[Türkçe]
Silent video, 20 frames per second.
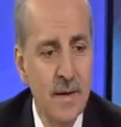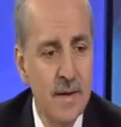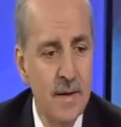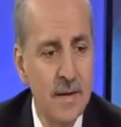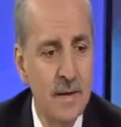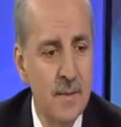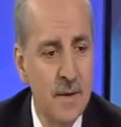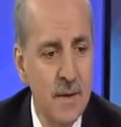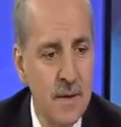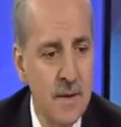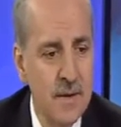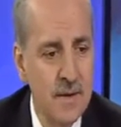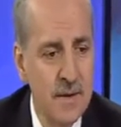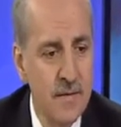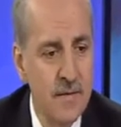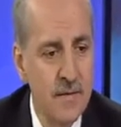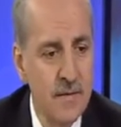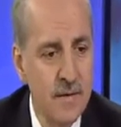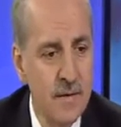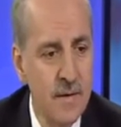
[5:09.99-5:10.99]
Yani
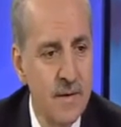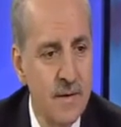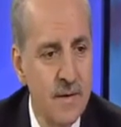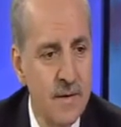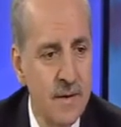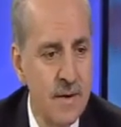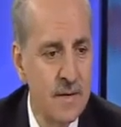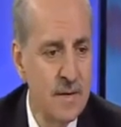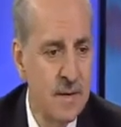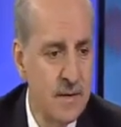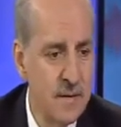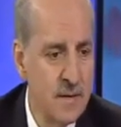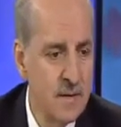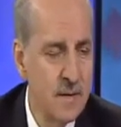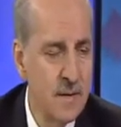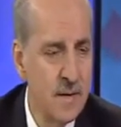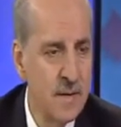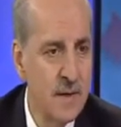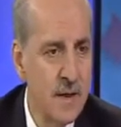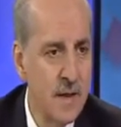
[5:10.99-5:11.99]
maalesef e,
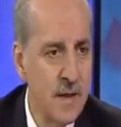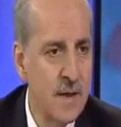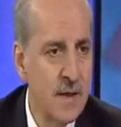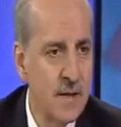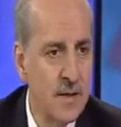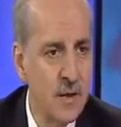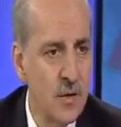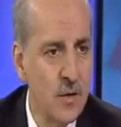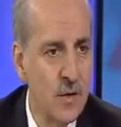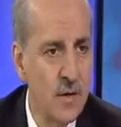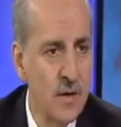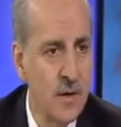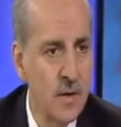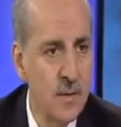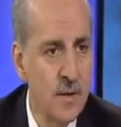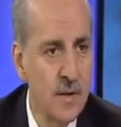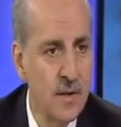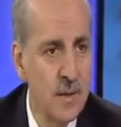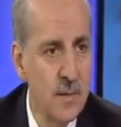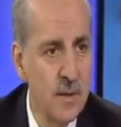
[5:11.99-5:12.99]
zaten geleneksel
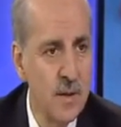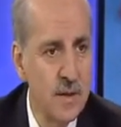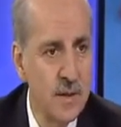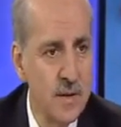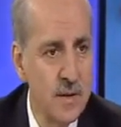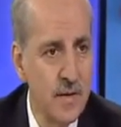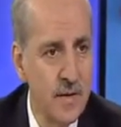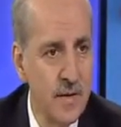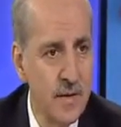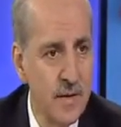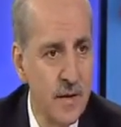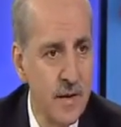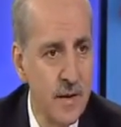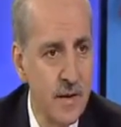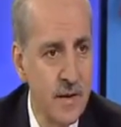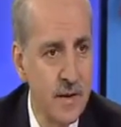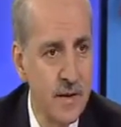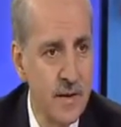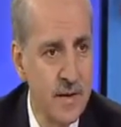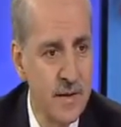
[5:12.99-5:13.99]
olarak Amerika Birleşik
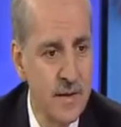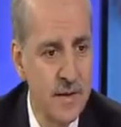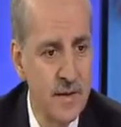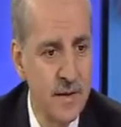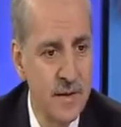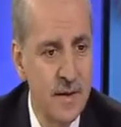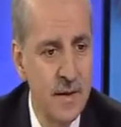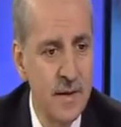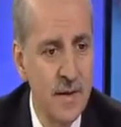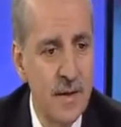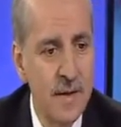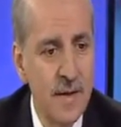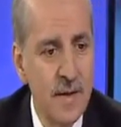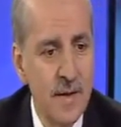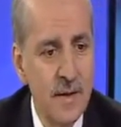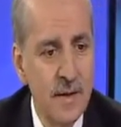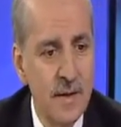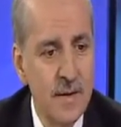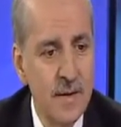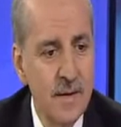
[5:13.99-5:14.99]
Devletleri'nin içerisinde
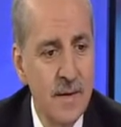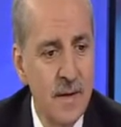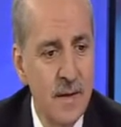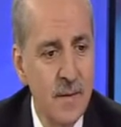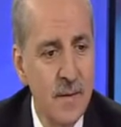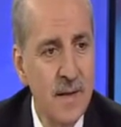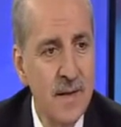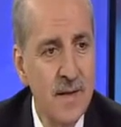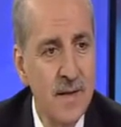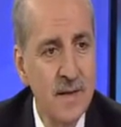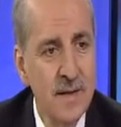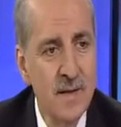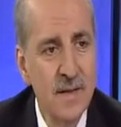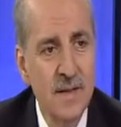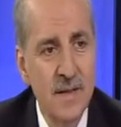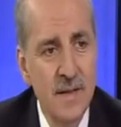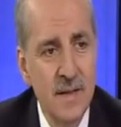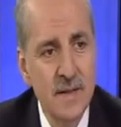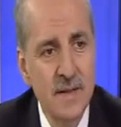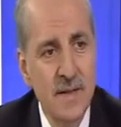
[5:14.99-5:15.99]
e,
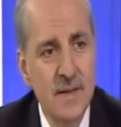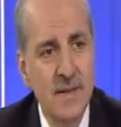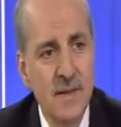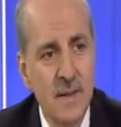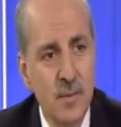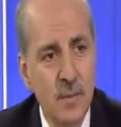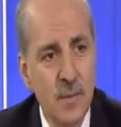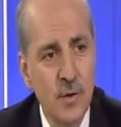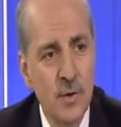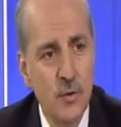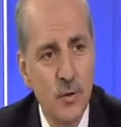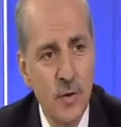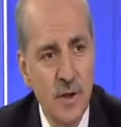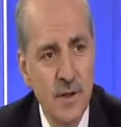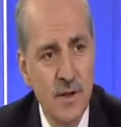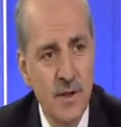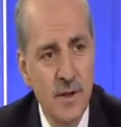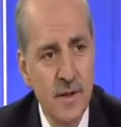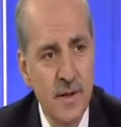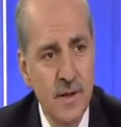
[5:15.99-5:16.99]
Amerika'da siyaset yapma
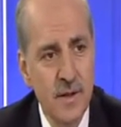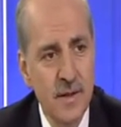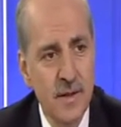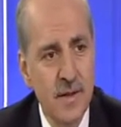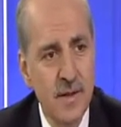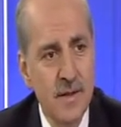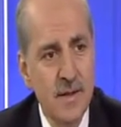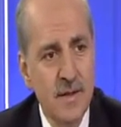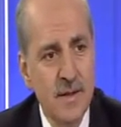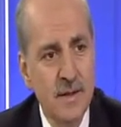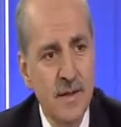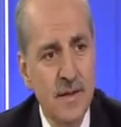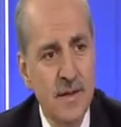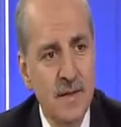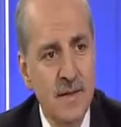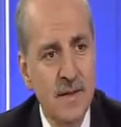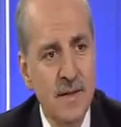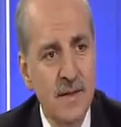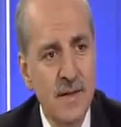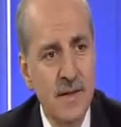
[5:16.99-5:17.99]
süreçlerini,
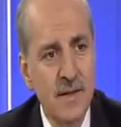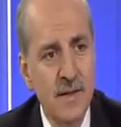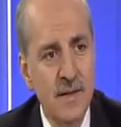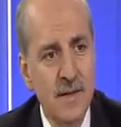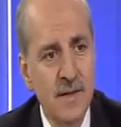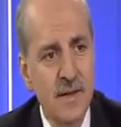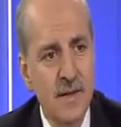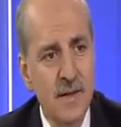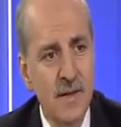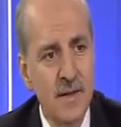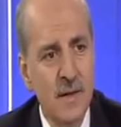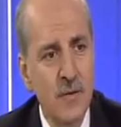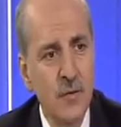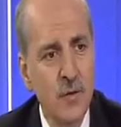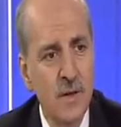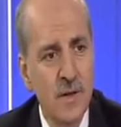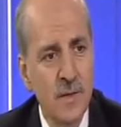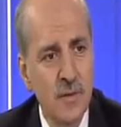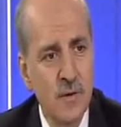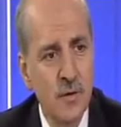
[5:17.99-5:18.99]
siyasette e,
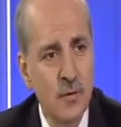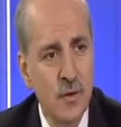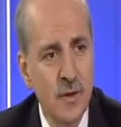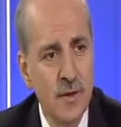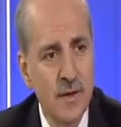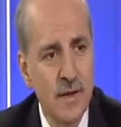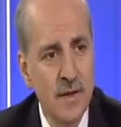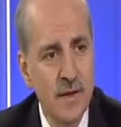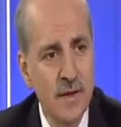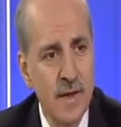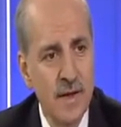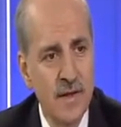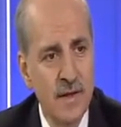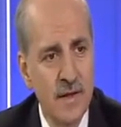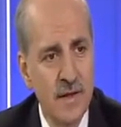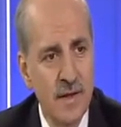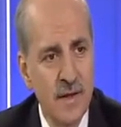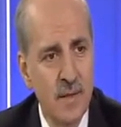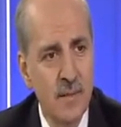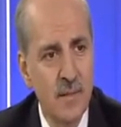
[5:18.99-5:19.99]
karar üretme süreçlerini
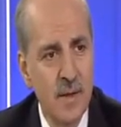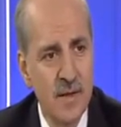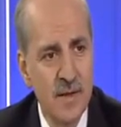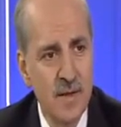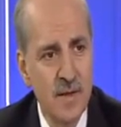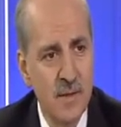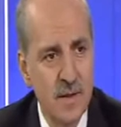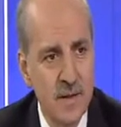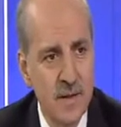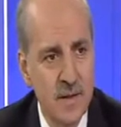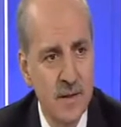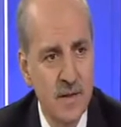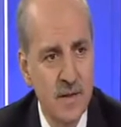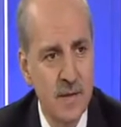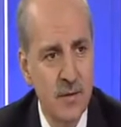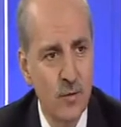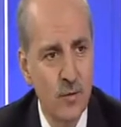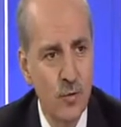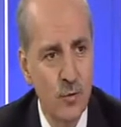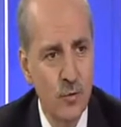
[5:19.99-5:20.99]
etkileyen bazı
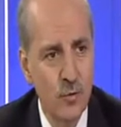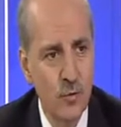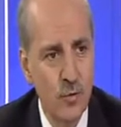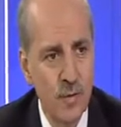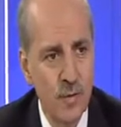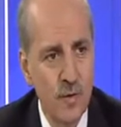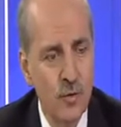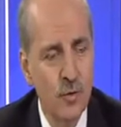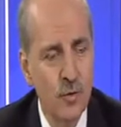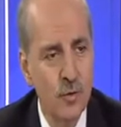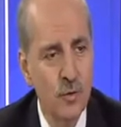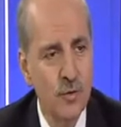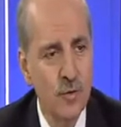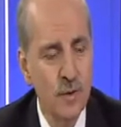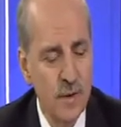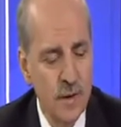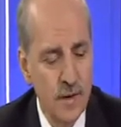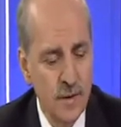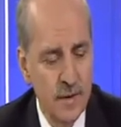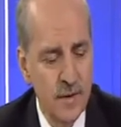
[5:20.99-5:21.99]
merkezlerin olduğunu
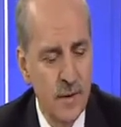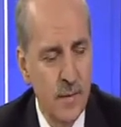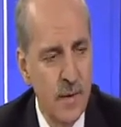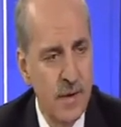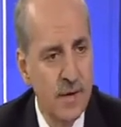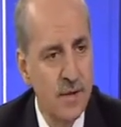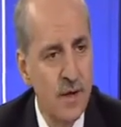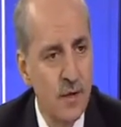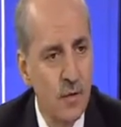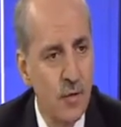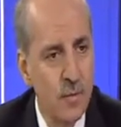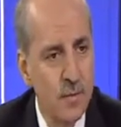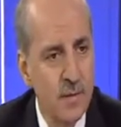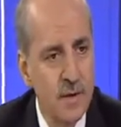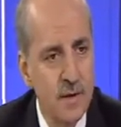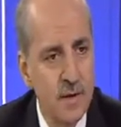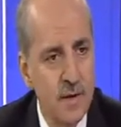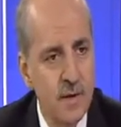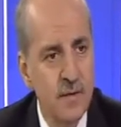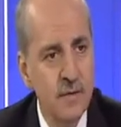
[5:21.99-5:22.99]
biliyoruz. İşte
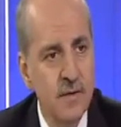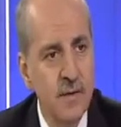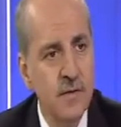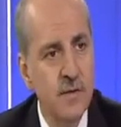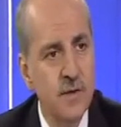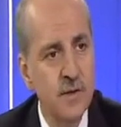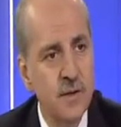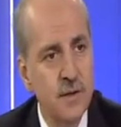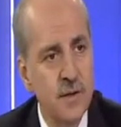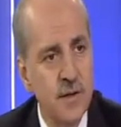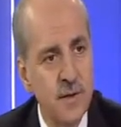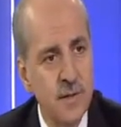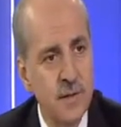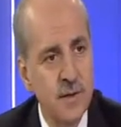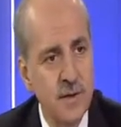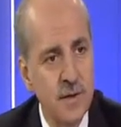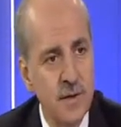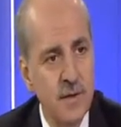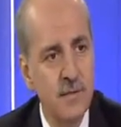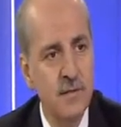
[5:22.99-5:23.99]
Pentagon bir tarafta,
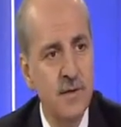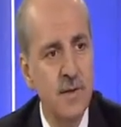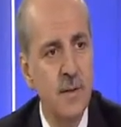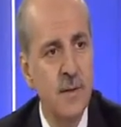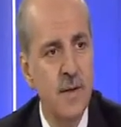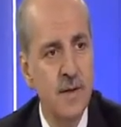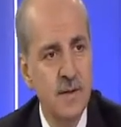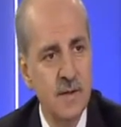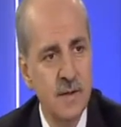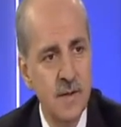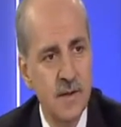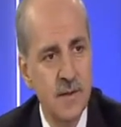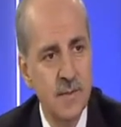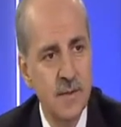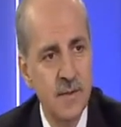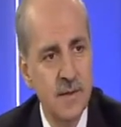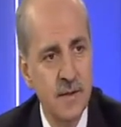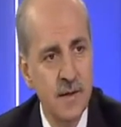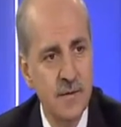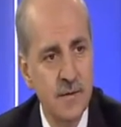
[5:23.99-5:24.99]
Dışişleri bir tarafta, Beyaz
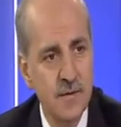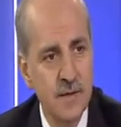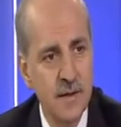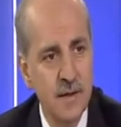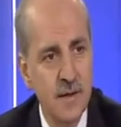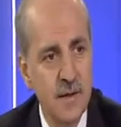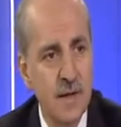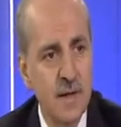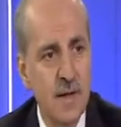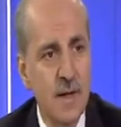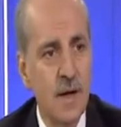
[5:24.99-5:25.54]
Saray bir tarafta.